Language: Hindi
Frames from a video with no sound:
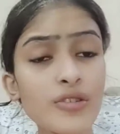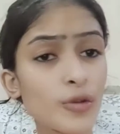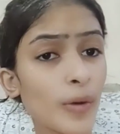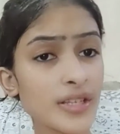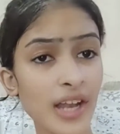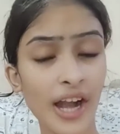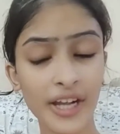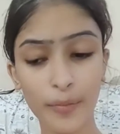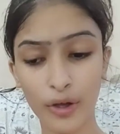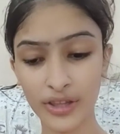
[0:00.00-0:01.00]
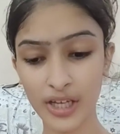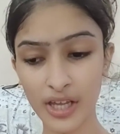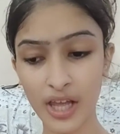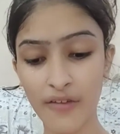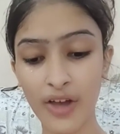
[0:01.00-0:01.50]
सुबह से लाइट ने बहुत तंग
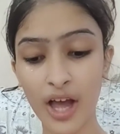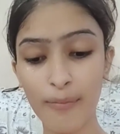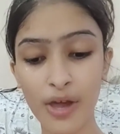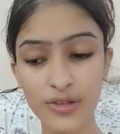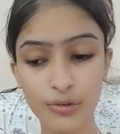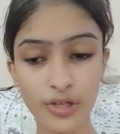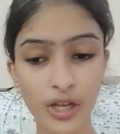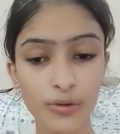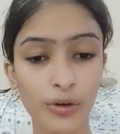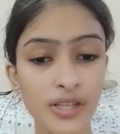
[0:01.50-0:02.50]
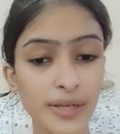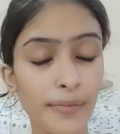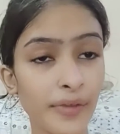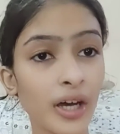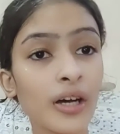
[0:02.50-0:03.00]
किया हुआ है अब मैंने सोचा कि थोड़ा सा मैं
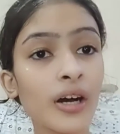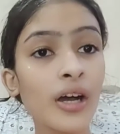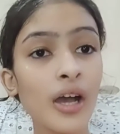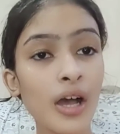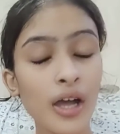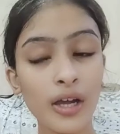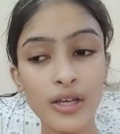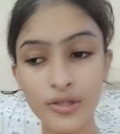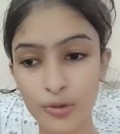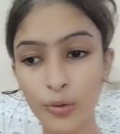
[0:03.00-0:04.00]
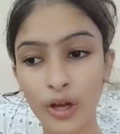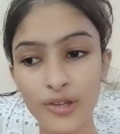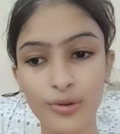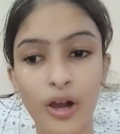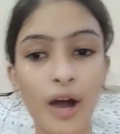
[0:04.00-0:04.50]
अपना स्कूल का
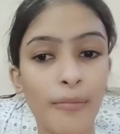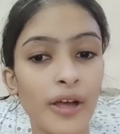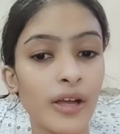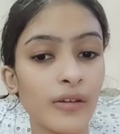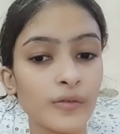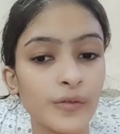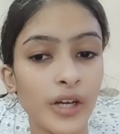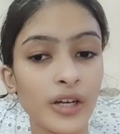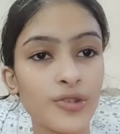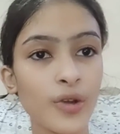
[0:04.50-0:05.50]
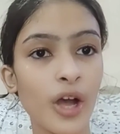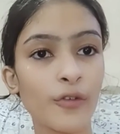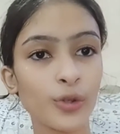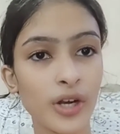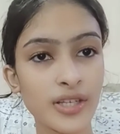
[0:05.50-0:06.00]
जो काम है वर्क जो है
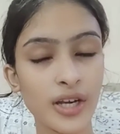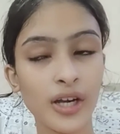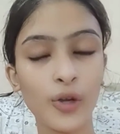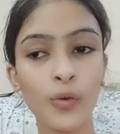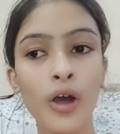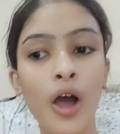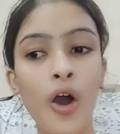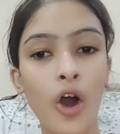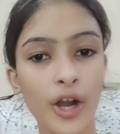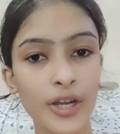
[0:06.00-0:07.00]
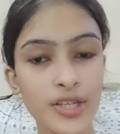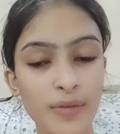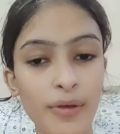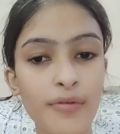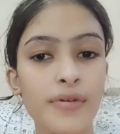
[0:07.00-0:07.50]
वो थोड़ा सा कर लूँ और किचन
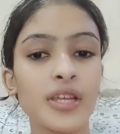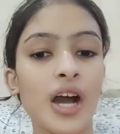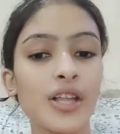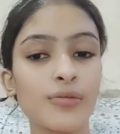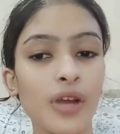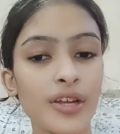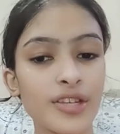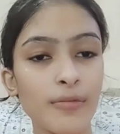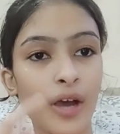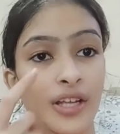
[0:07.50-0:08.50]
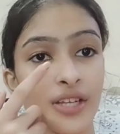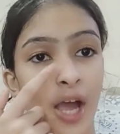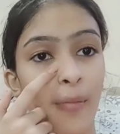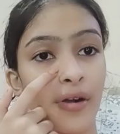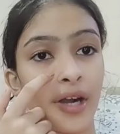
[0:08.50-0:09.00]
में भी मैं दिखाती हूँ कि किचन में आज
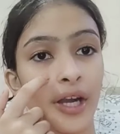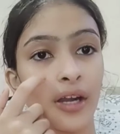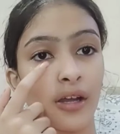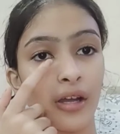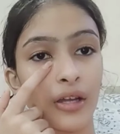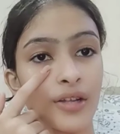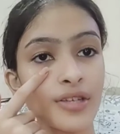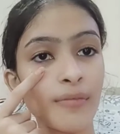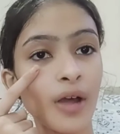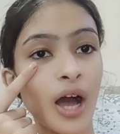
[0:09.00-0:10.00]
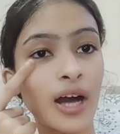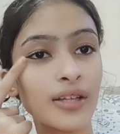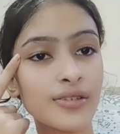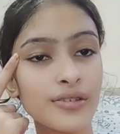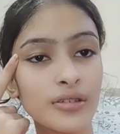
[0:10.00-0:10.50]
क्या बन रहा है किचन में
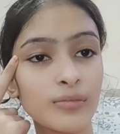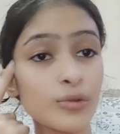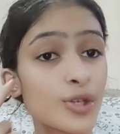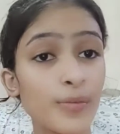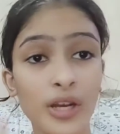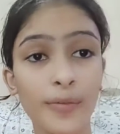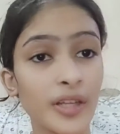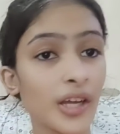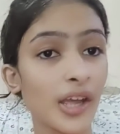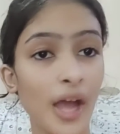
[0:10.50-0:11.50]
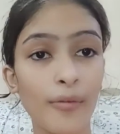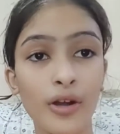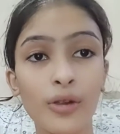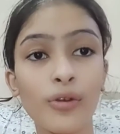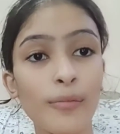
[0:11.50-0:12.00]
आज मुझे भी नहीं पता कि क्या बन रहा
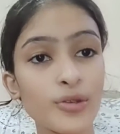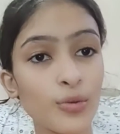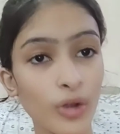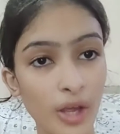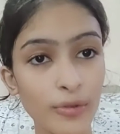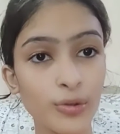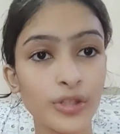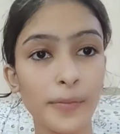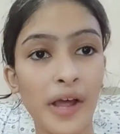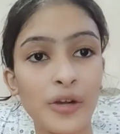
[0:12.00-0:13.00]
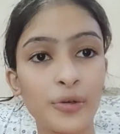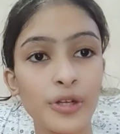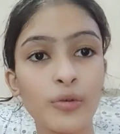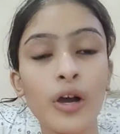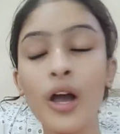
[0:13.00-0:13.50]
है क्योंकि मैं सो के अभी थोड़ी देर पहले उठी हूँ